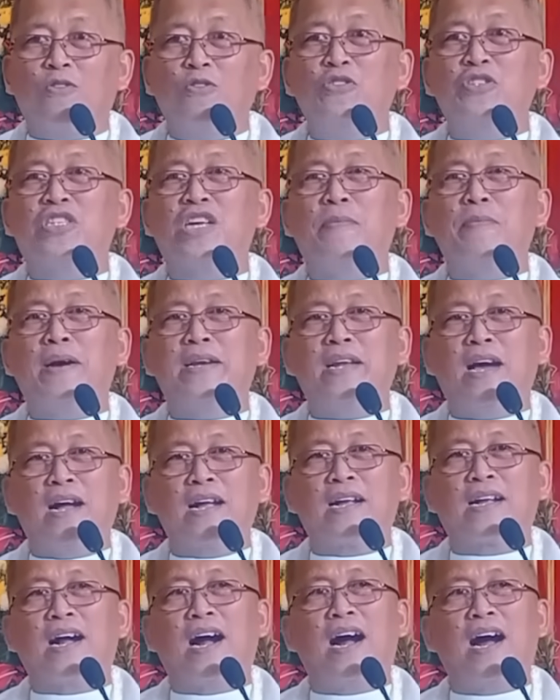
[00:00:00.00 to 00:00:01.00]
Ug unsa man
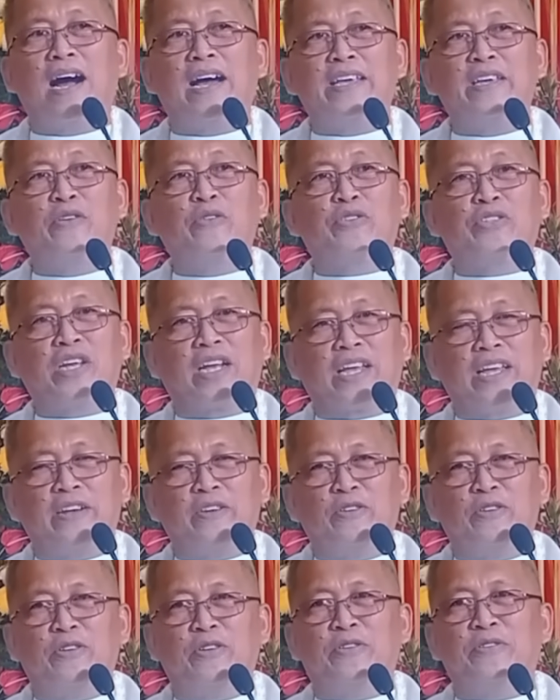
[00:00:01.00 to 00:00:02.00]
ang kaayo sa
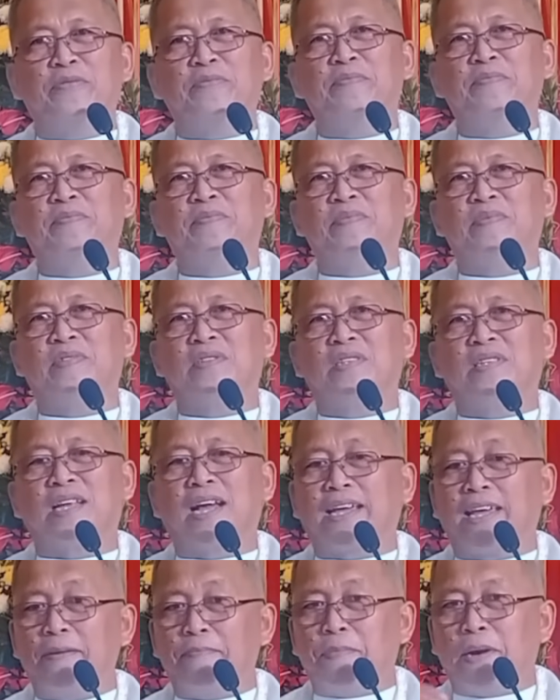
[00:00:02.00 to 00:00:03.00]
Ginoo
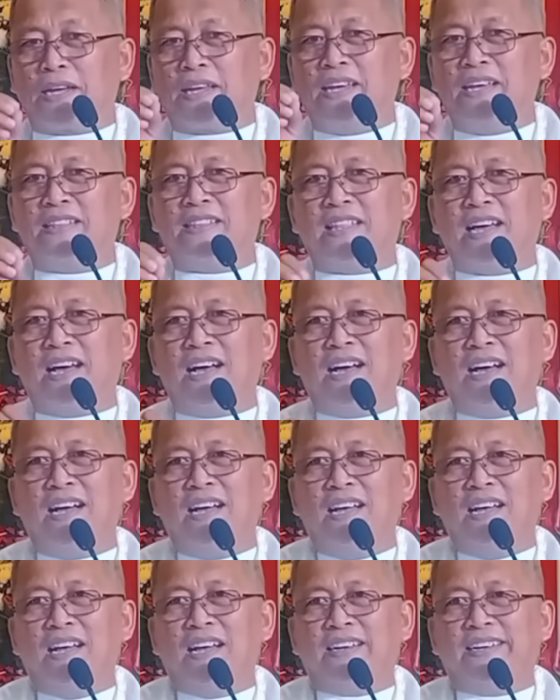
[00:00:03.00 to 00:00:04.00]
nga gipakita
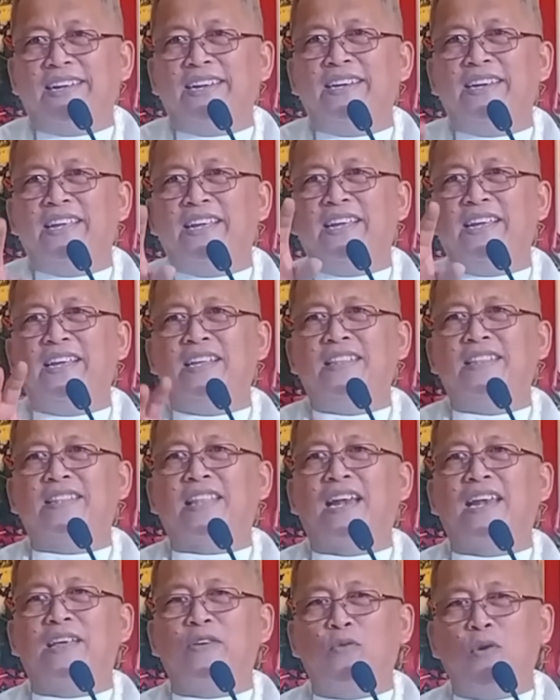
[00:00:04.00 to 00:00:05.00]

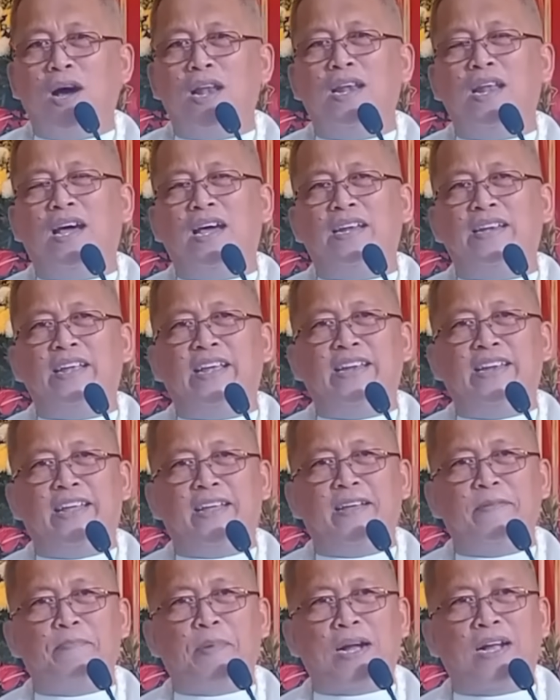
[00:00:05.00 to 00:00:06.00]
dinhi taliwala
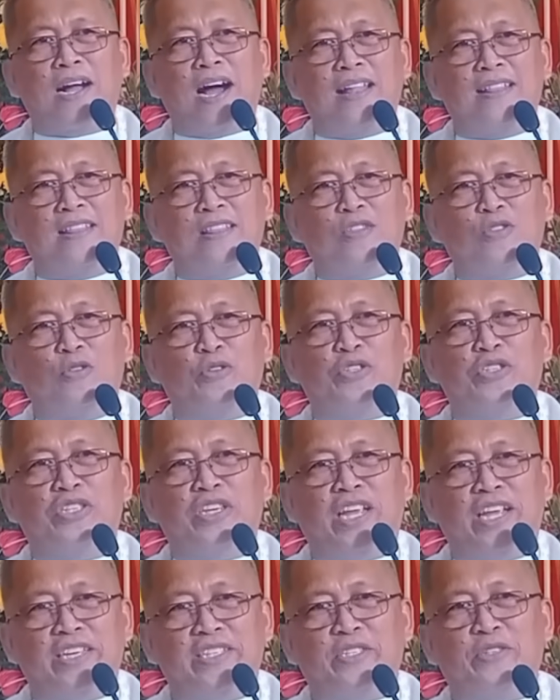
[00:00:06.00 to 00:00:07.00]
nining
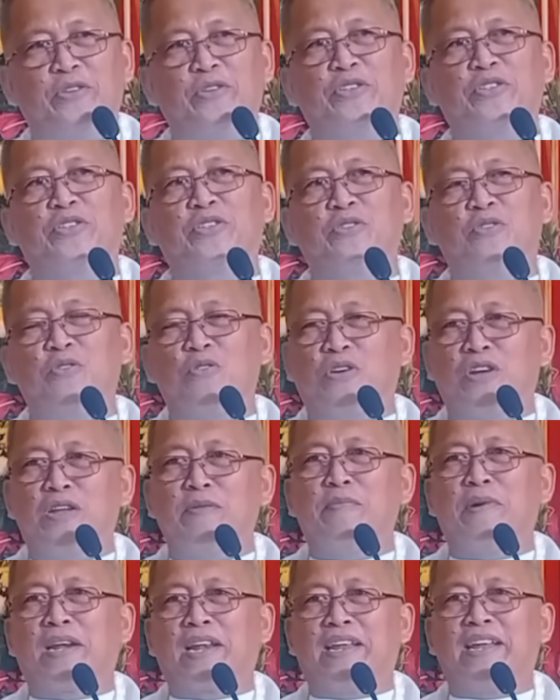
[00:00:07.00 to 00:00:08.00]
pagantos ni Hesus ug
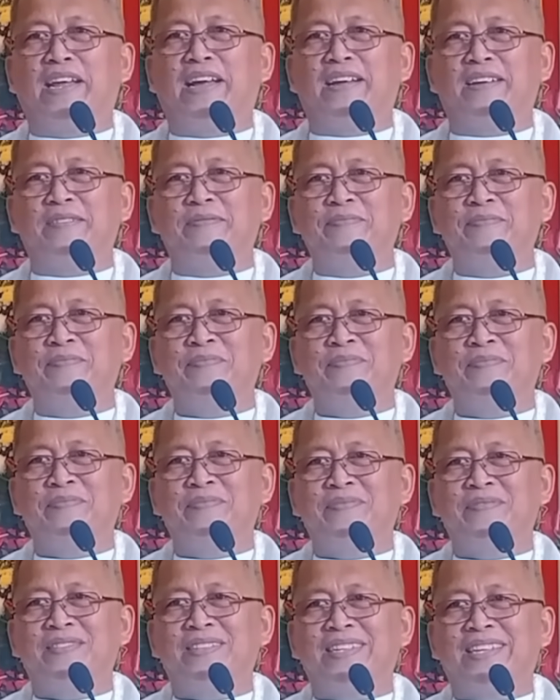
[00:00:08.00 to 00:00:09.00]
ni Maria.
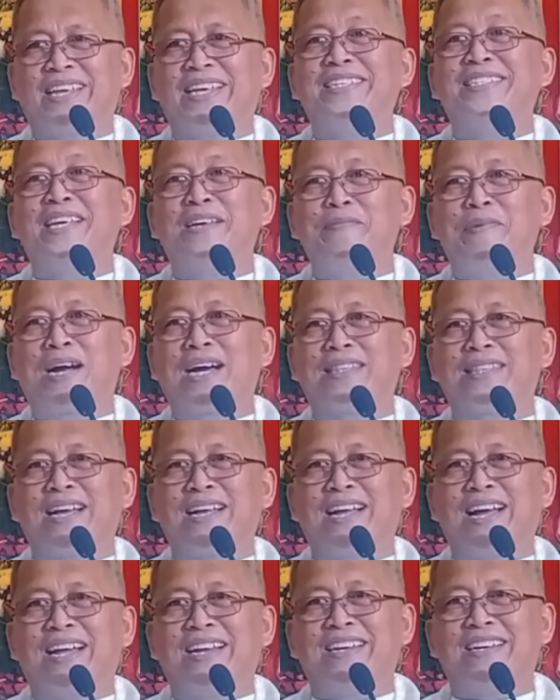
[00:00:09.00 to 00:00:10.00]
Kinsay
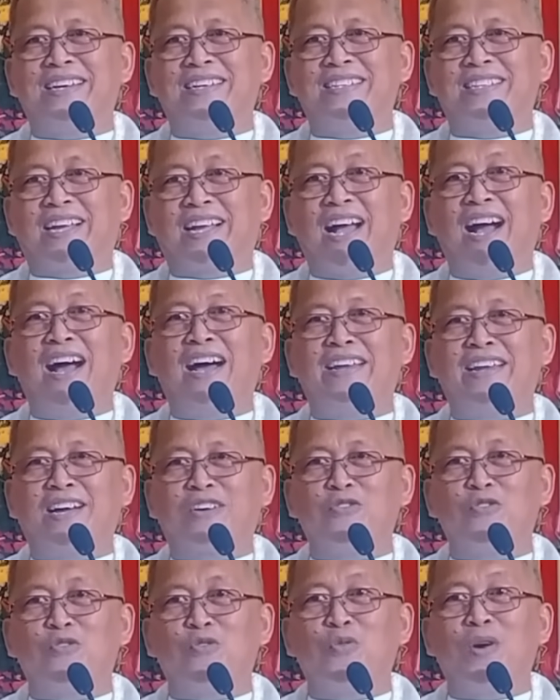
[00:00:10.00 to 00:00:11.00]
makatag-an,
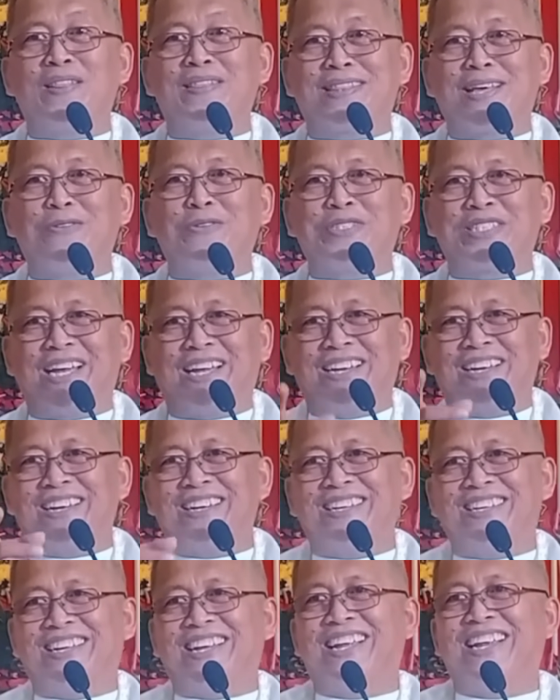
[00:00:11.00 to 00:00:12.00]
tagaan ako 1,000.
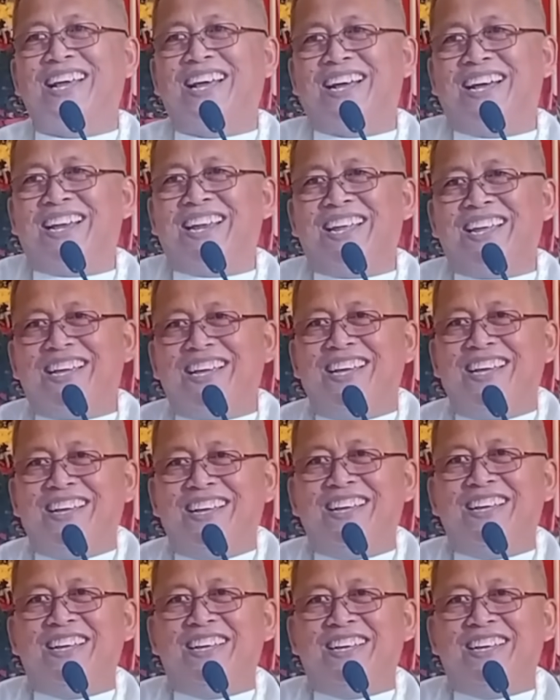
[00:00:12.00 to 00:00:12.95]
Ginangari.